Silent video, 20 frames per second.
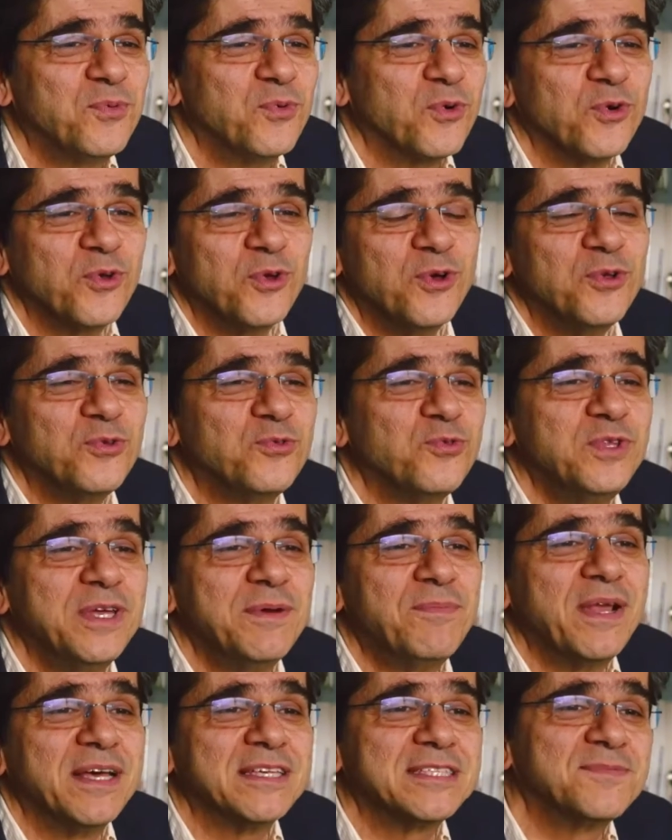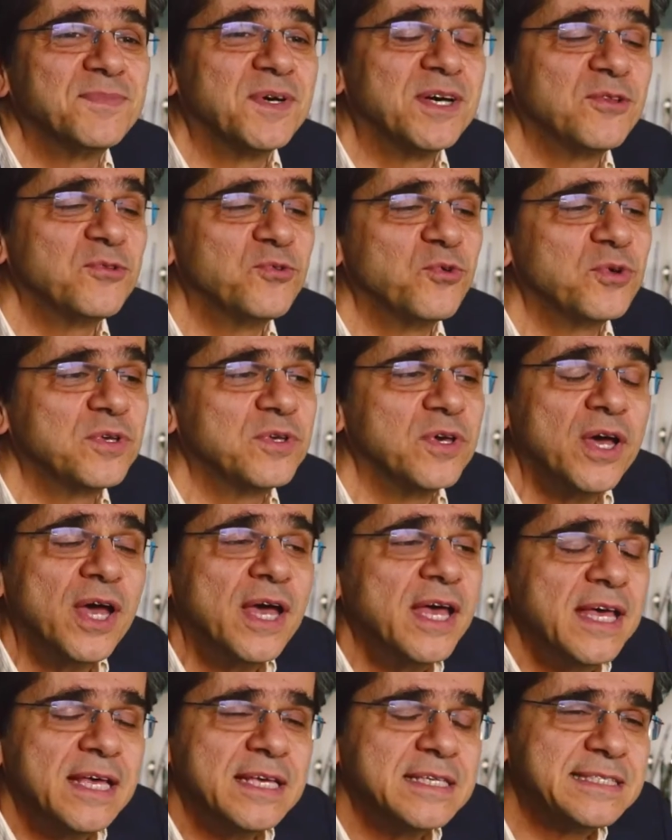pour tout déplacement. Donc,
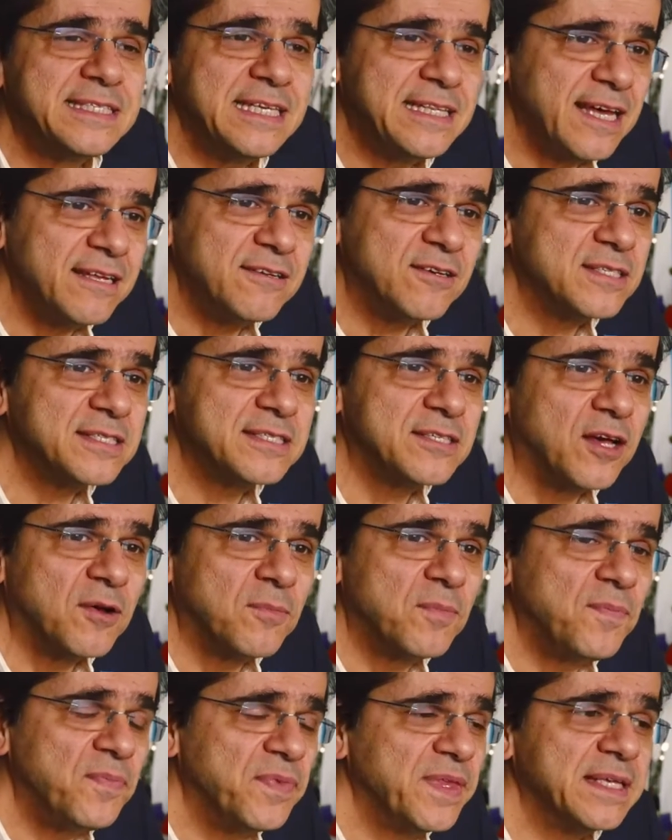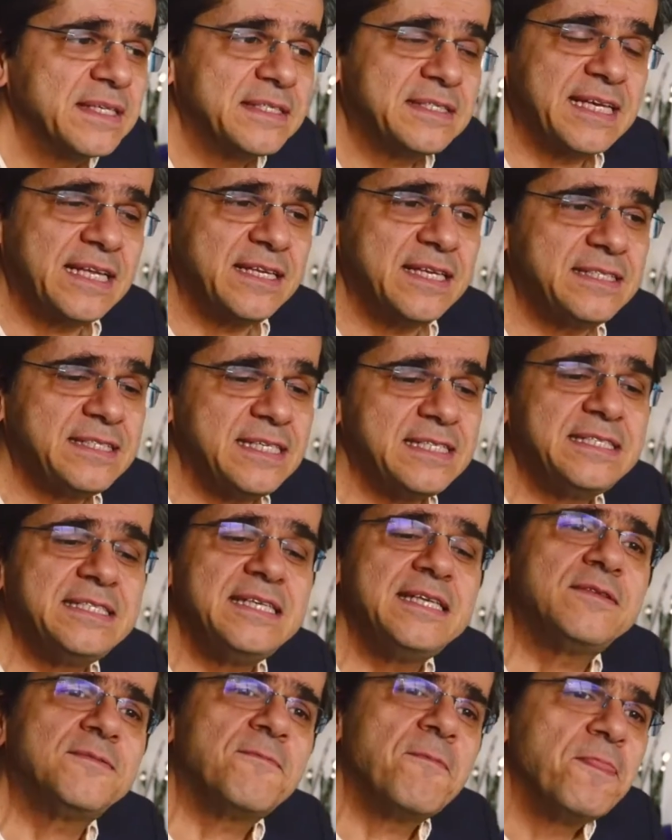c'est un ensemble. Ça
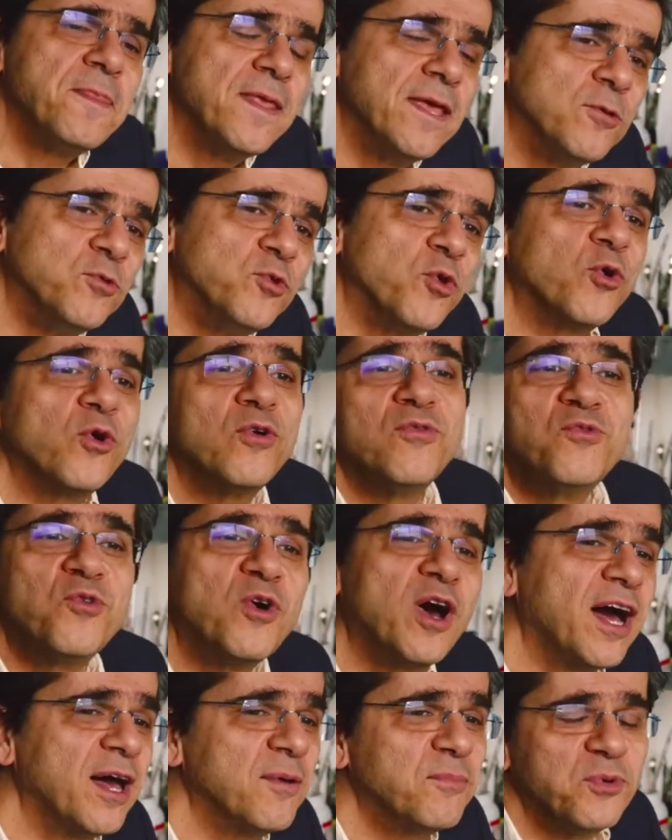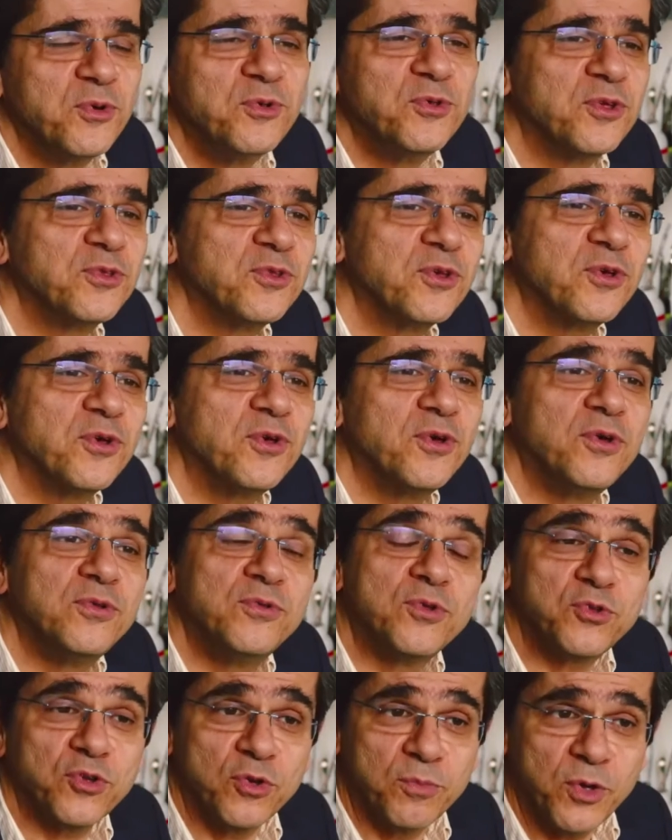nécessite de revoir un peu euh,
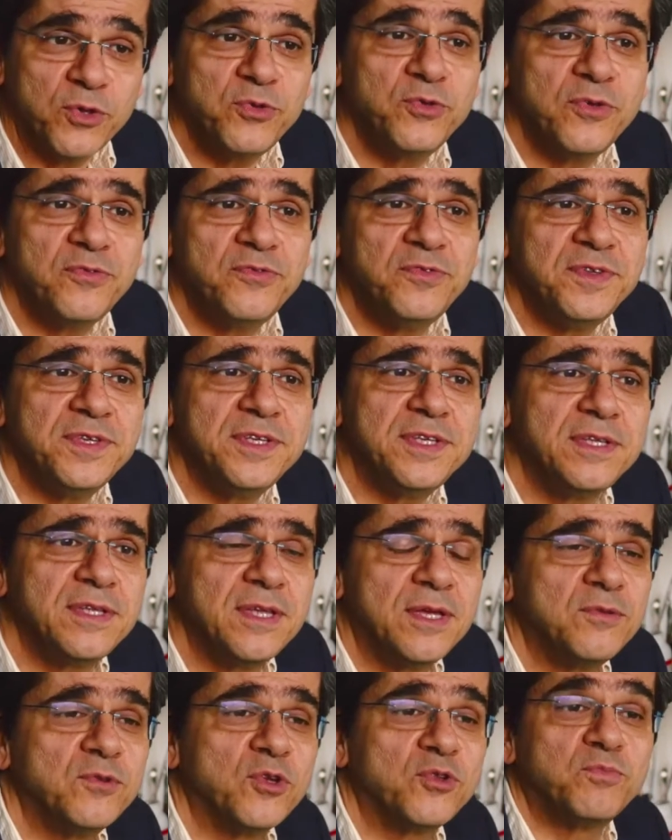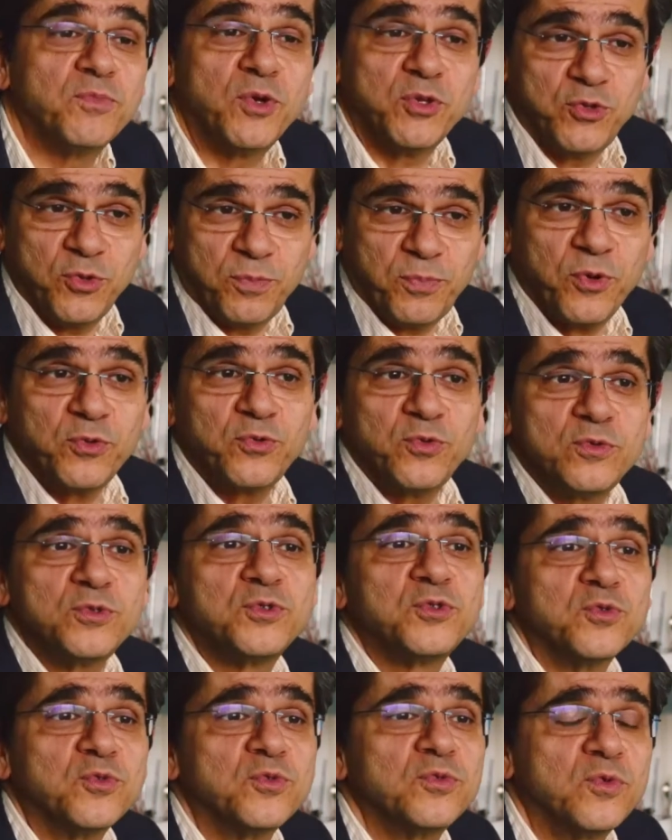notre, mode de vie, notre mode de
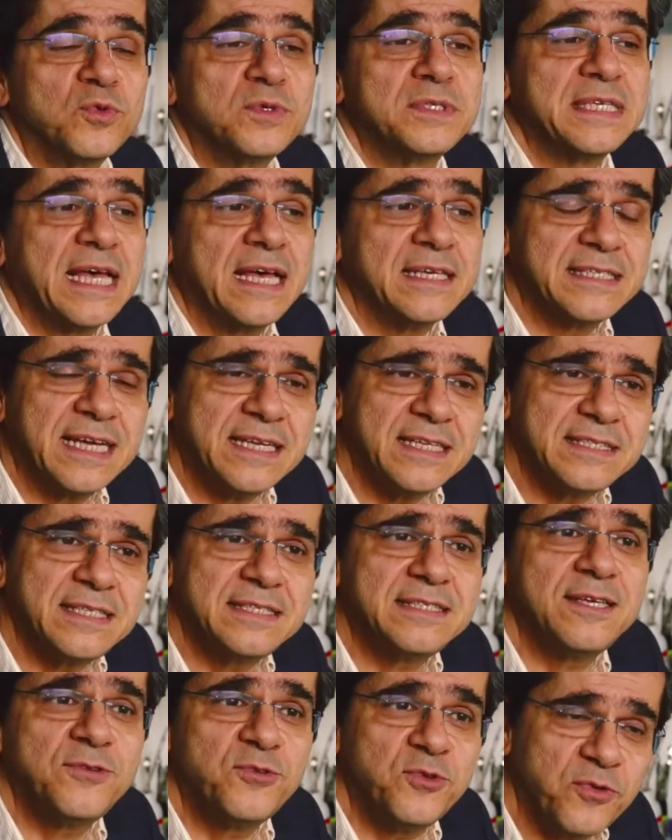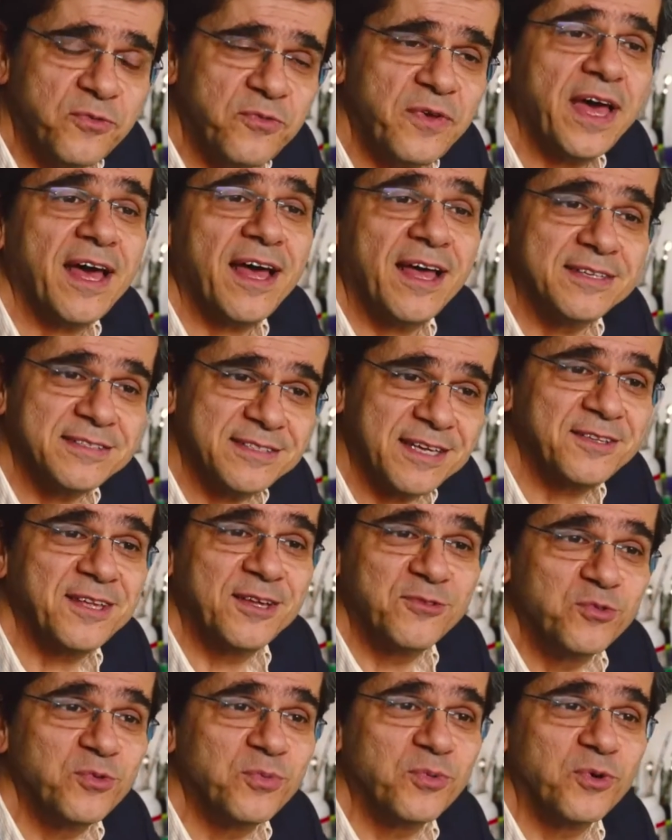production. Donc ça, nécessite de faire un
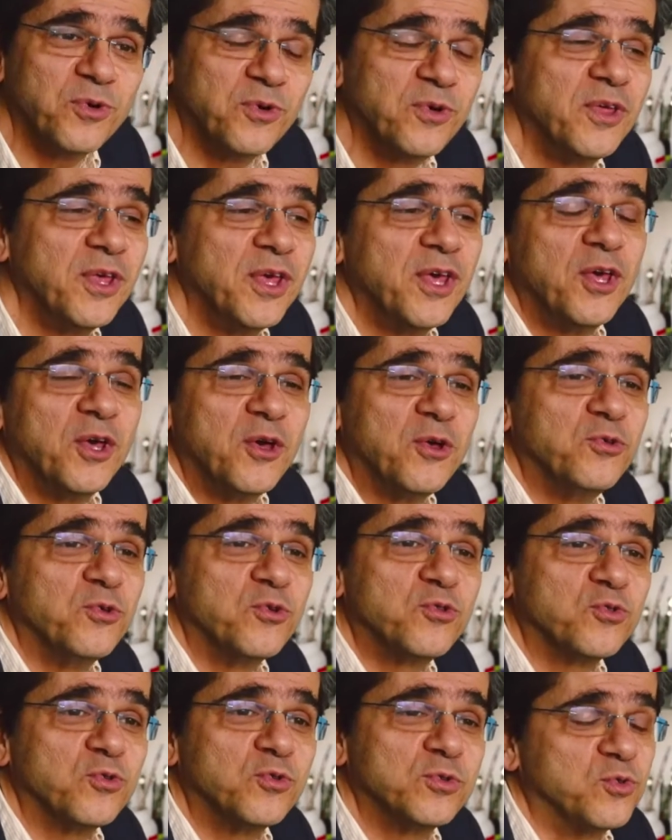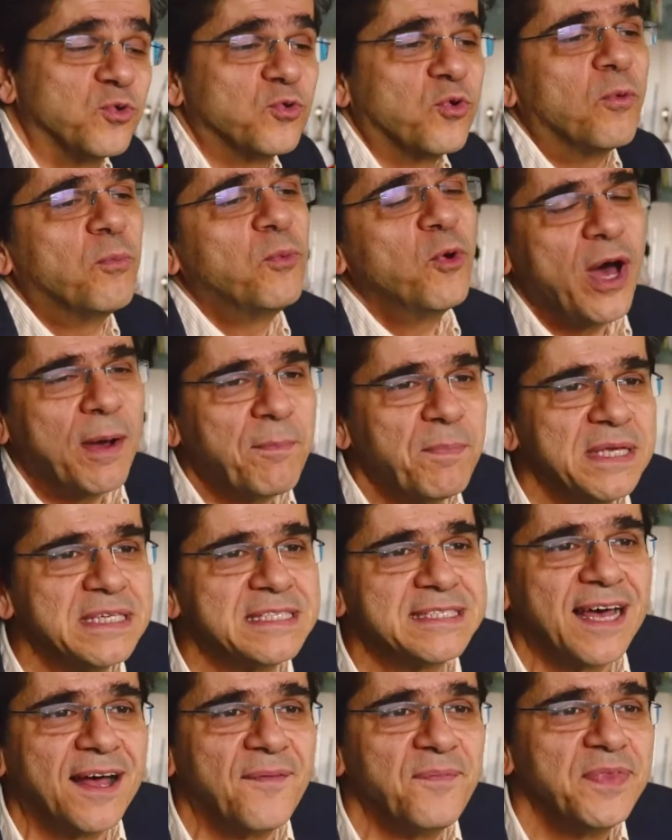certain nombre euh, de choses. Donc on peut appeler
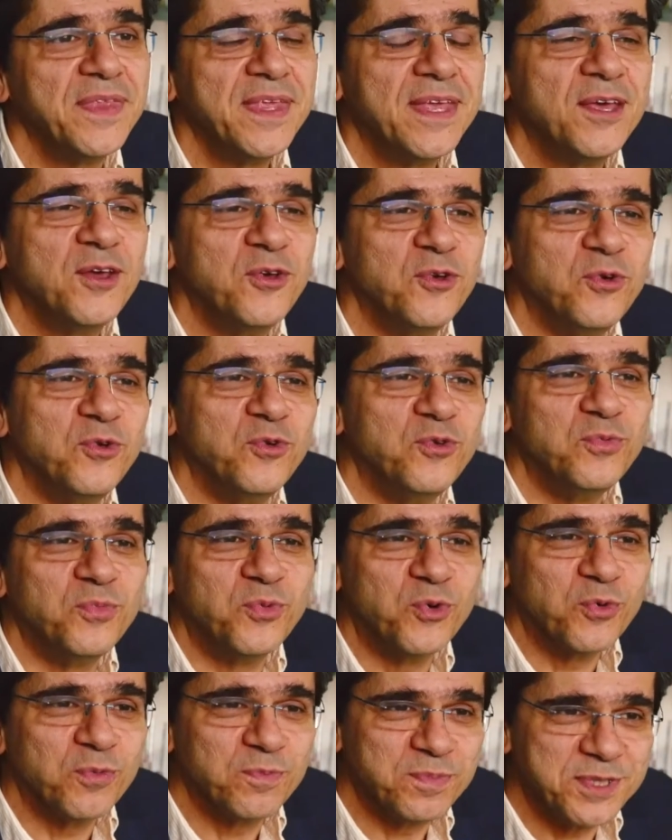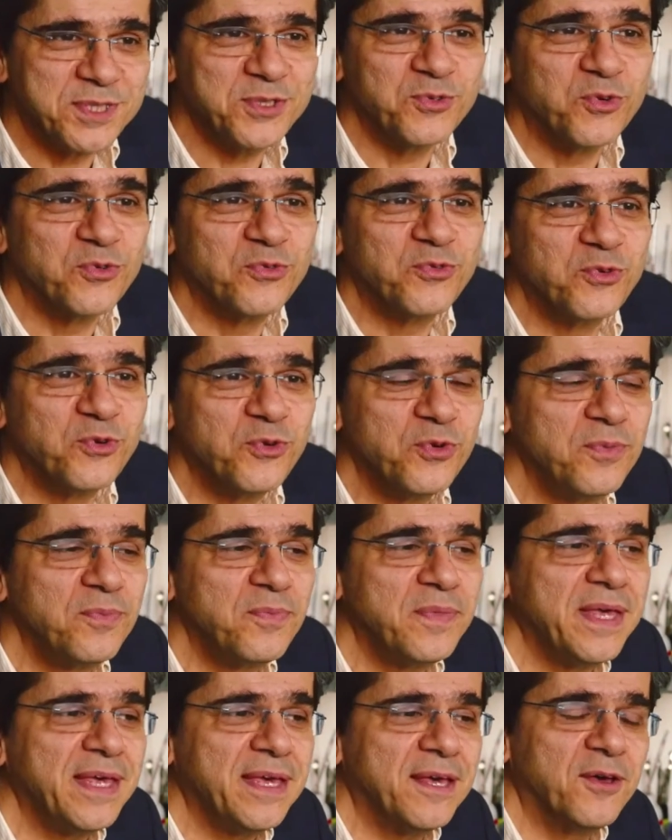ça euh, une bombe si on veut,
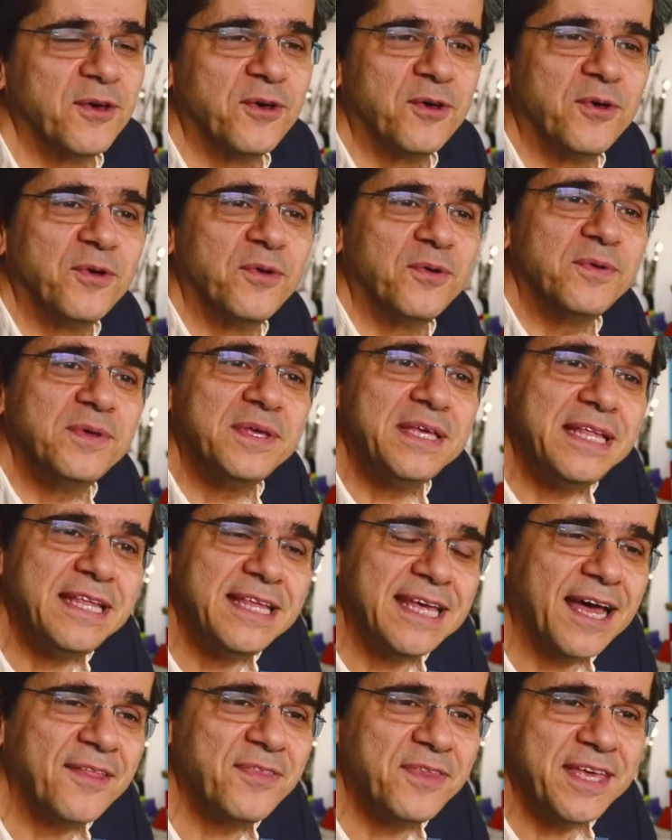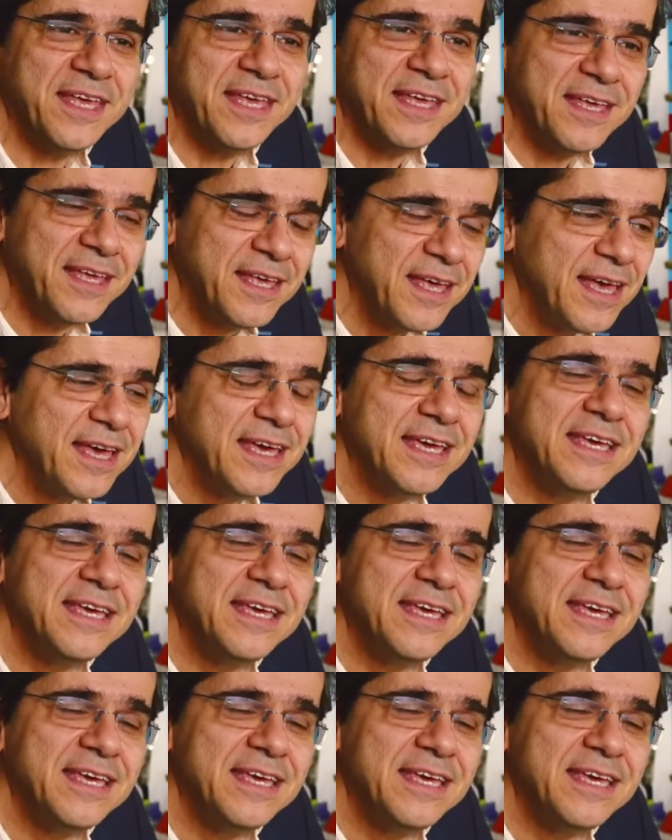mais il, y a des,